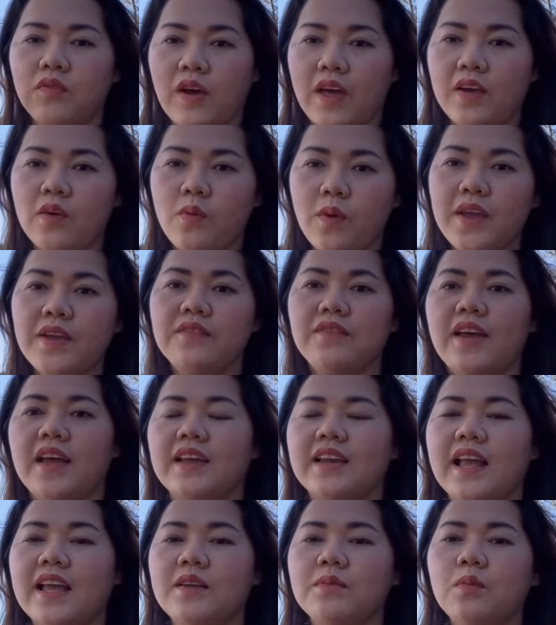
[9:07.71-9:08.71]
phải quay
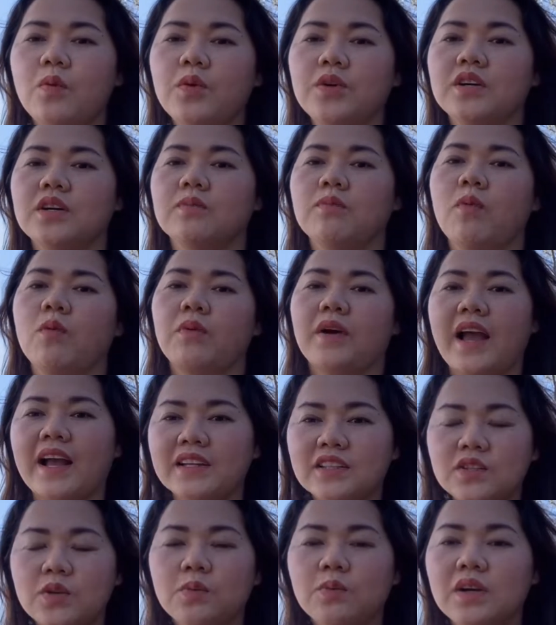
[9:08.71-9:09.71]
về đây mua được một
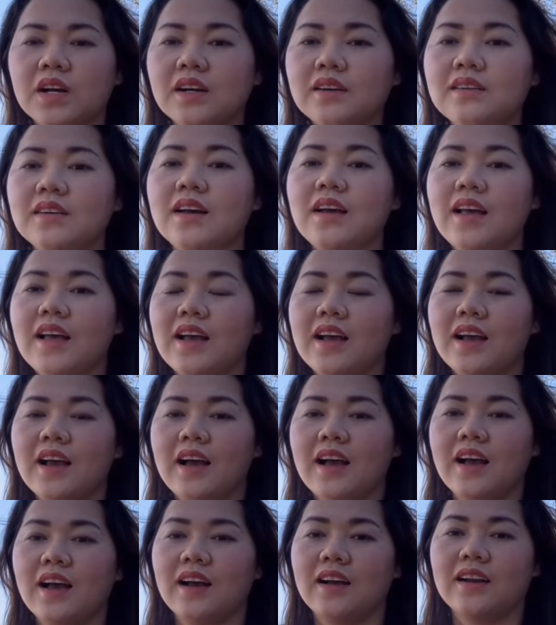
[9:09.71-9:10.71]
căn chung cư
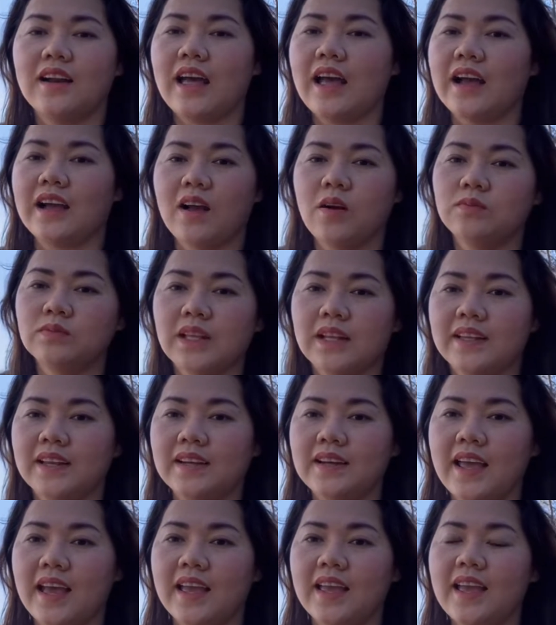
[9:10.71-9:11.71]
là không thành
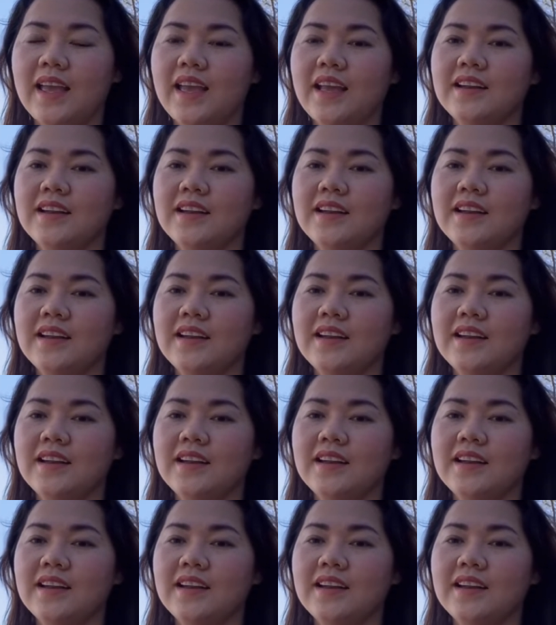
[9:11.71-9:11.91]
vấn đề.